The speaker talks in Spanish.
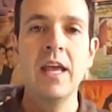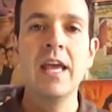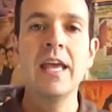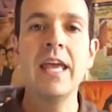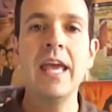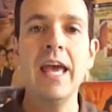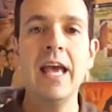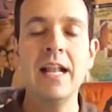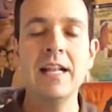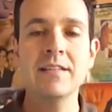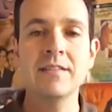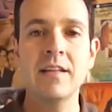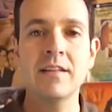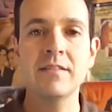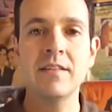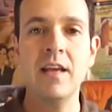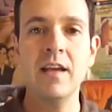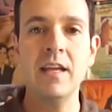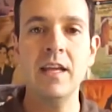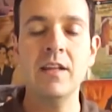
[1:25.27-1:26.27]
Y el
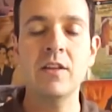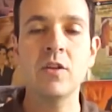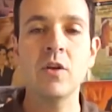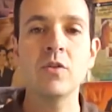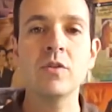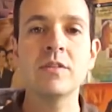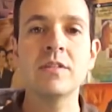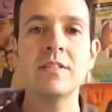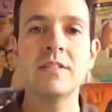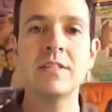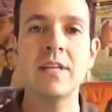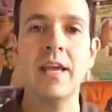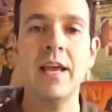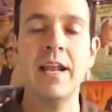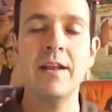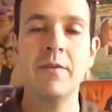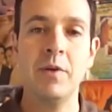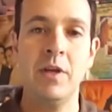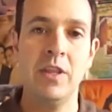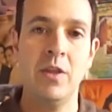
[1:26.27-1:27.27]
Santiaguito,
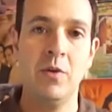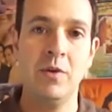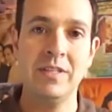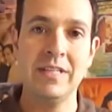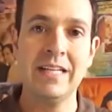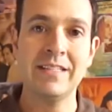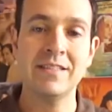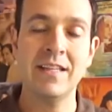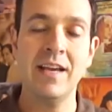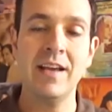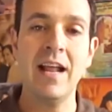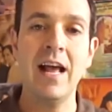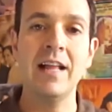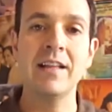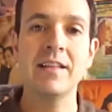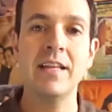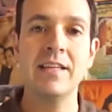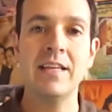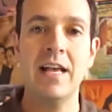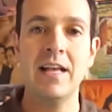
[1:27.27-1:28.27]
se, cuando ya esté
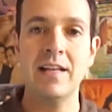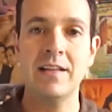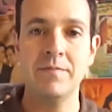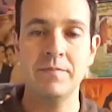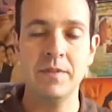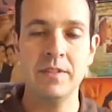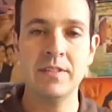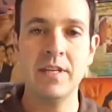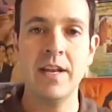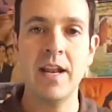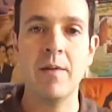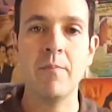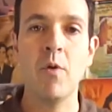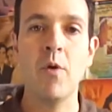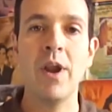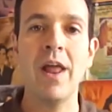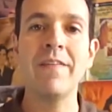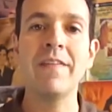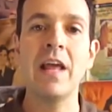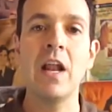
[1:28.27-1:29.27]
grande, ya se
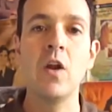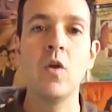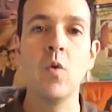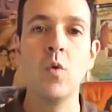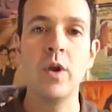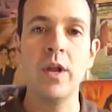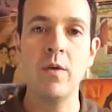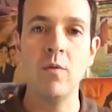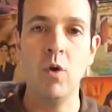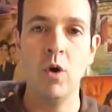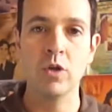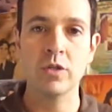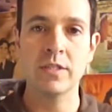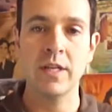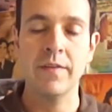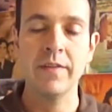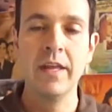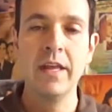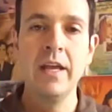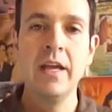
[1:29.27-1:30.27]
enamora de Luli
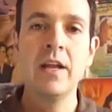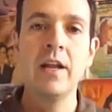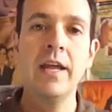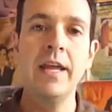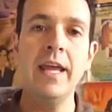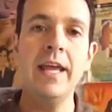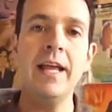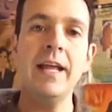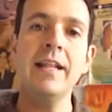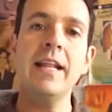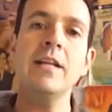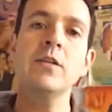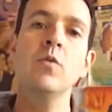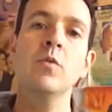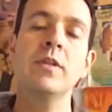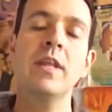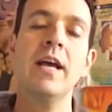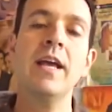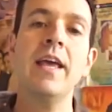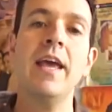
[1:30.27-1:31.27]
Bosa. Y
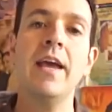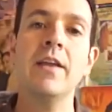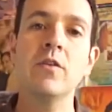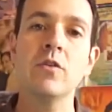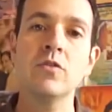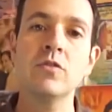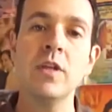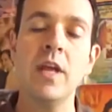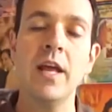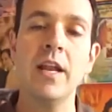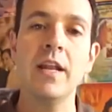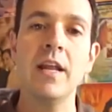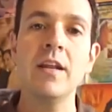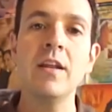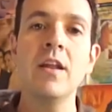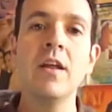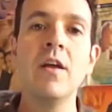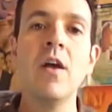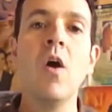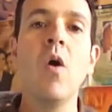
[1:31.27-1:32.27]
resulta que ellos
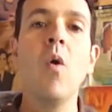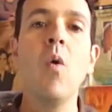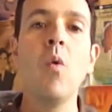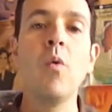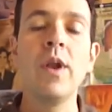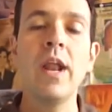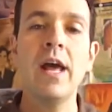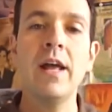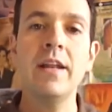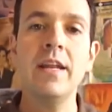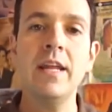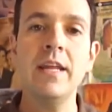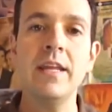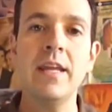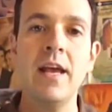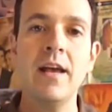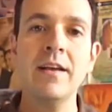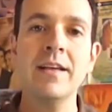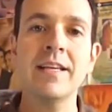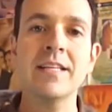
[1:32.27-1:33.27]
tienen una
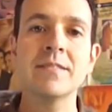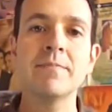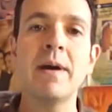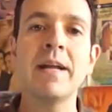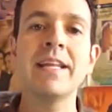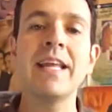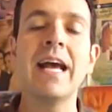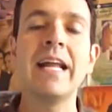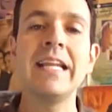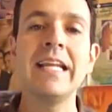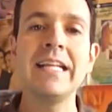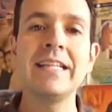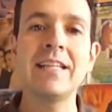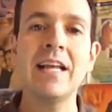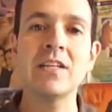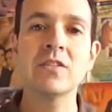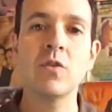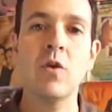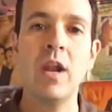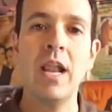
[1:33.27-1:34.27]
niña que es
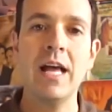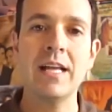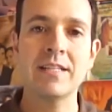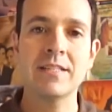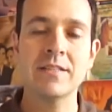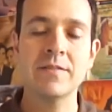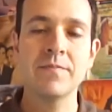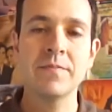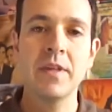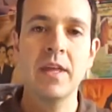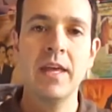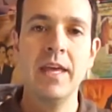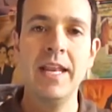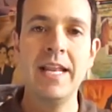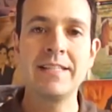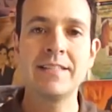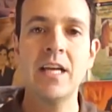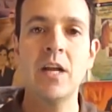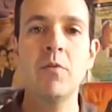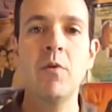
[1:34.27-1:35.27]
Marianita Solás. Y en
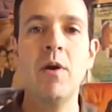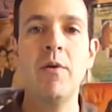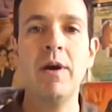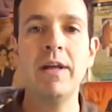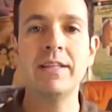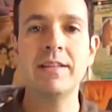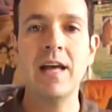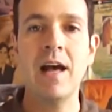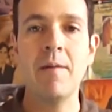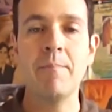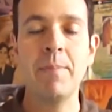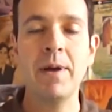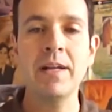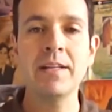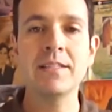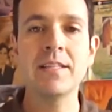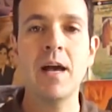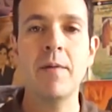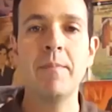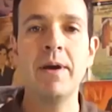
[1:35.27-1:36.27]
esta nueva
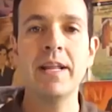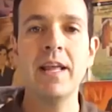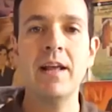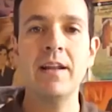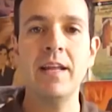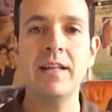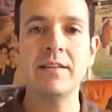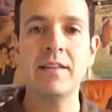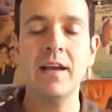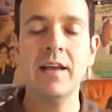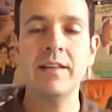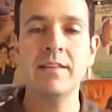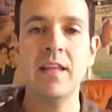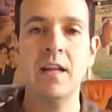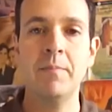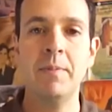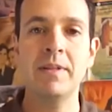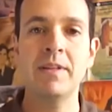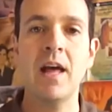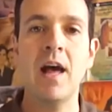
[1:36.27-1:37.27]
etapa, ya Marianita, que
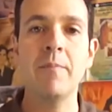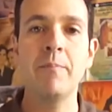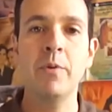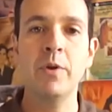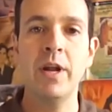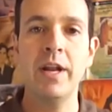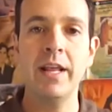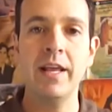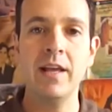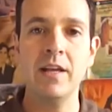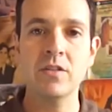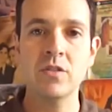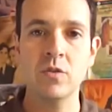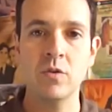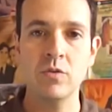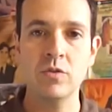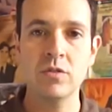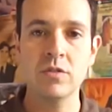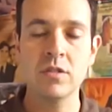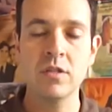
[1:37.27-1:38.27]
interpretada por Erika
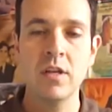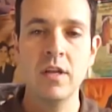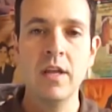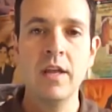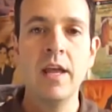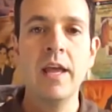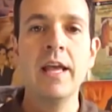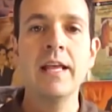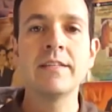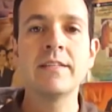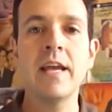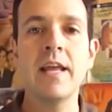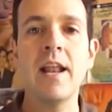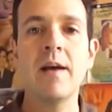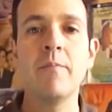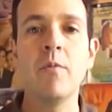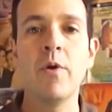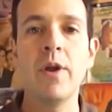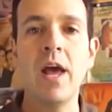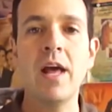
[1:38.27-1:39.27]
Chutz se
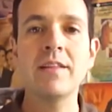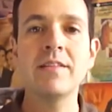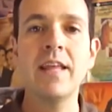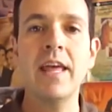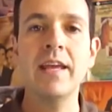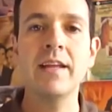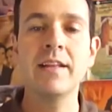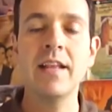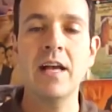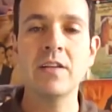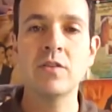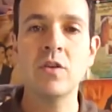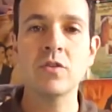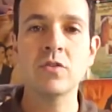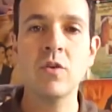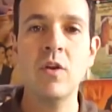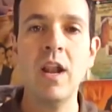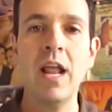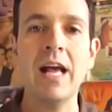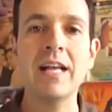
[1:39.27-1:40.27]
enamora de Ignacio
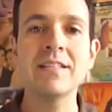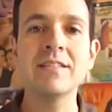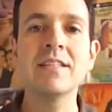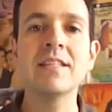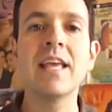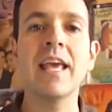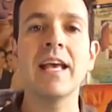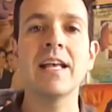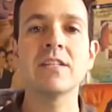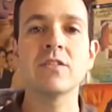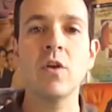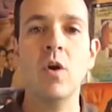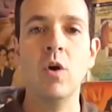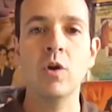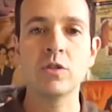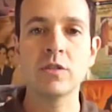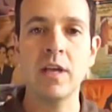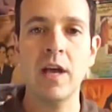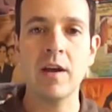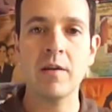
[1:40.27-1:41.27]
Solás, que es
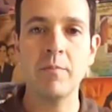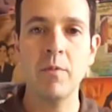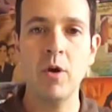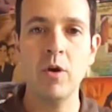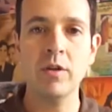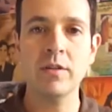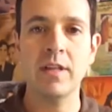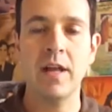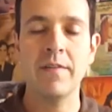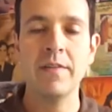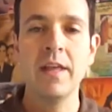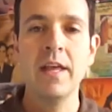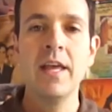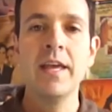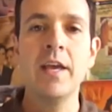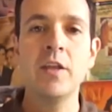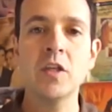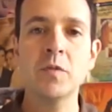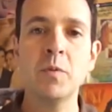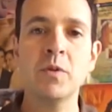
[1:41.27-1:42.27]
Oscar Borda.
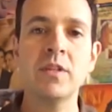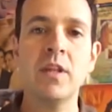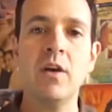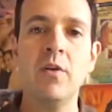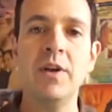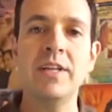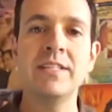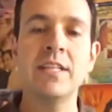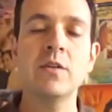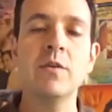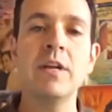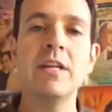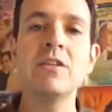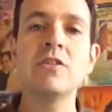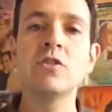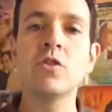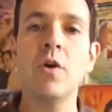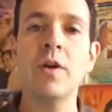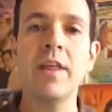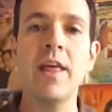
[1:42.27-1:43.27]
Ellos protagonizan una
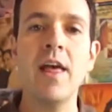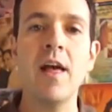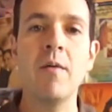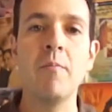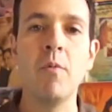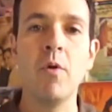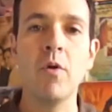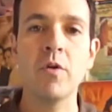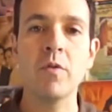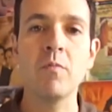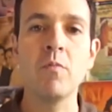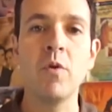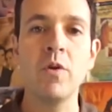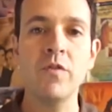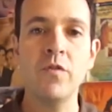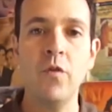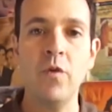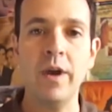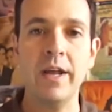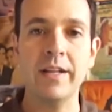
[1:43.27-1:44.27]
historia de amor
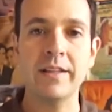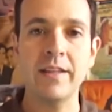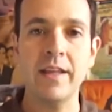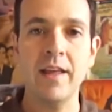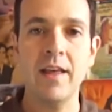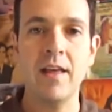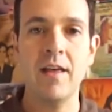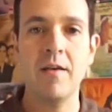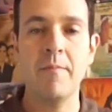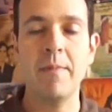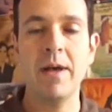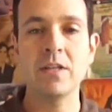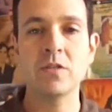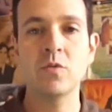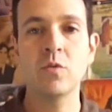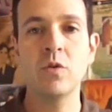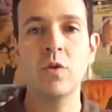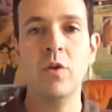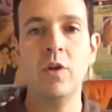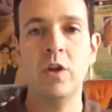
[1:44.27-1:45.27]
muy fuerte, además
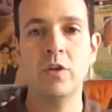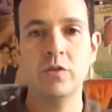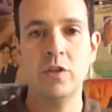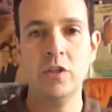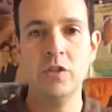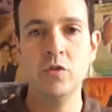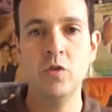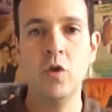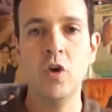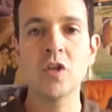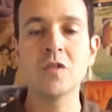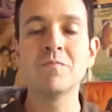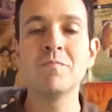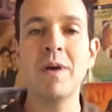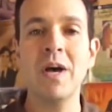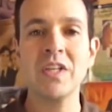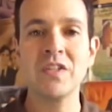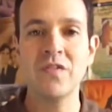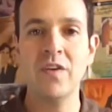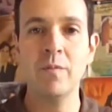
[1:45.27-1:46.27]
uno de los desnudos
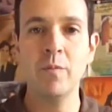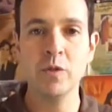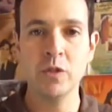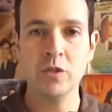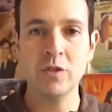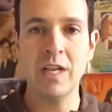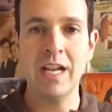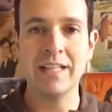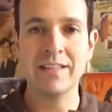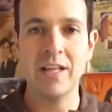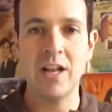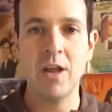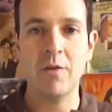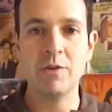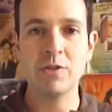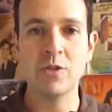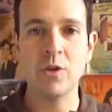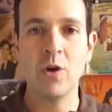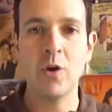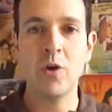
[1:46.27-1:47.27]
más famosos de la
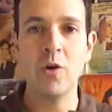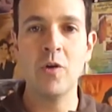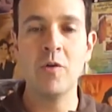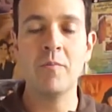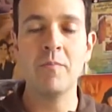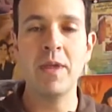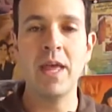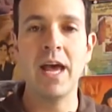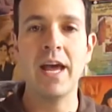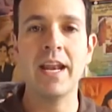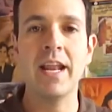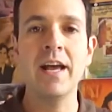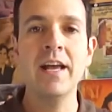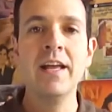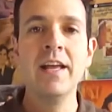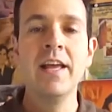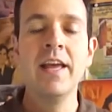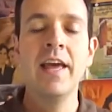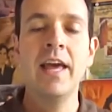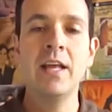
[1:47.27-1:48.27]
televisión colombiana
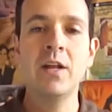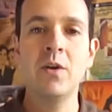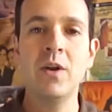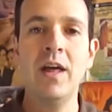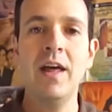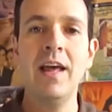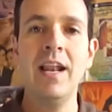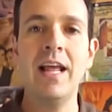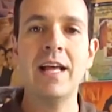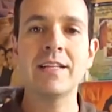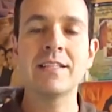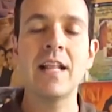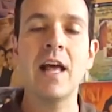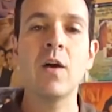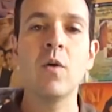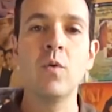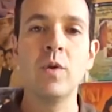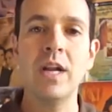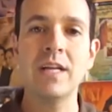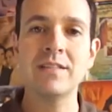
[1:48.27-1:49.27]
en una de las
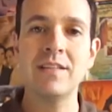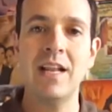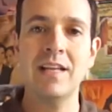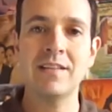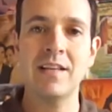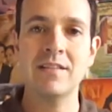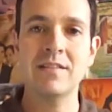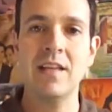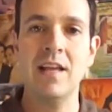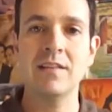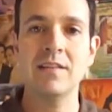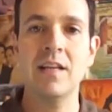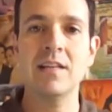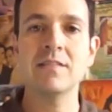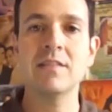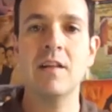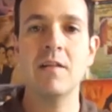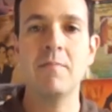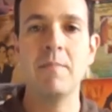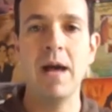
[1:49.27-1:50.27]
lagunas de las
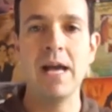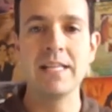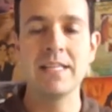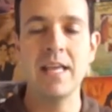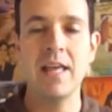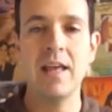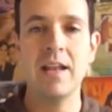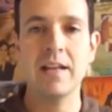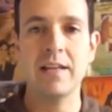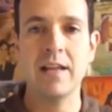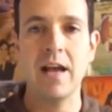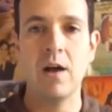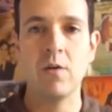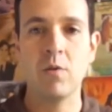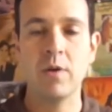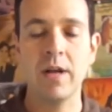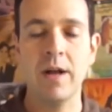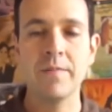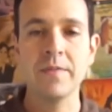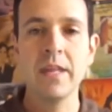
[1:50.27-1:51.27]
haciendas del Valle del
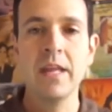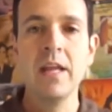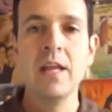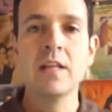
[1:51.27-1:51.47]
Cauca.